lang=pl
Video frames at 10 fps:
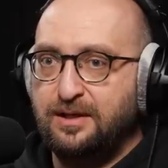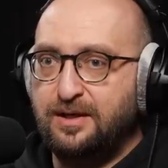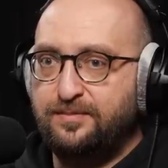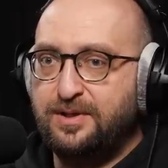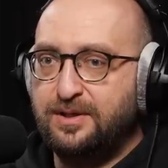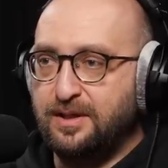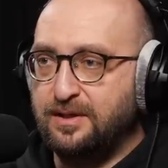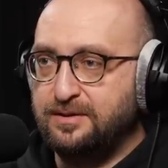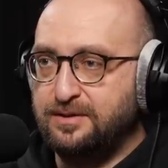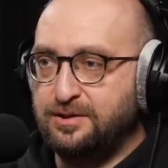
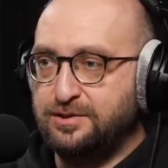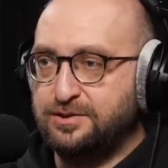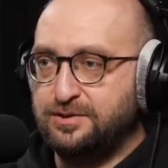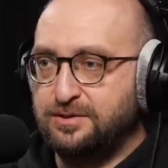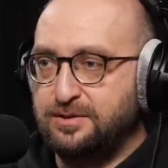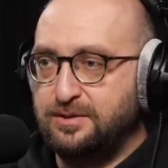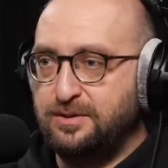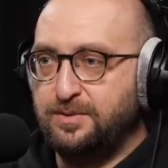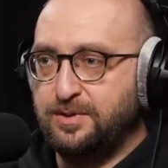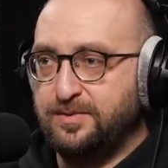labilna niż
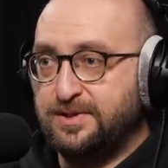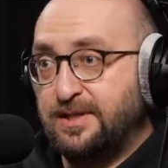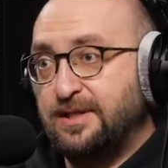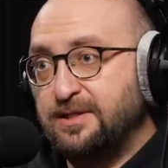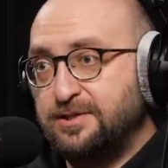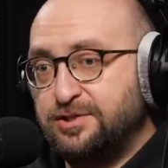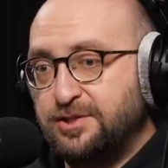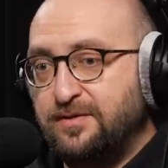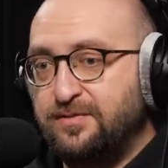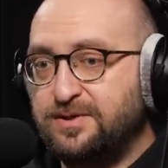informacja
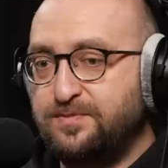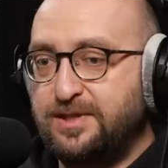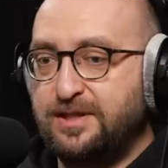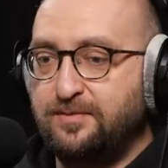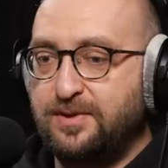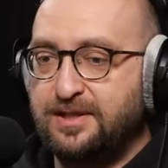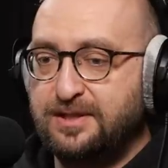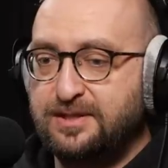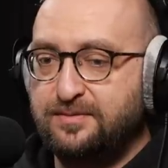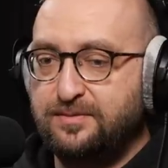genetyczna, więc pytanie
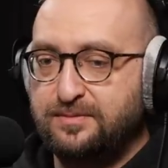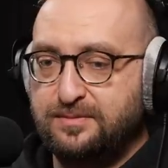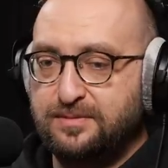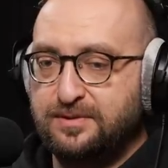polega na tym,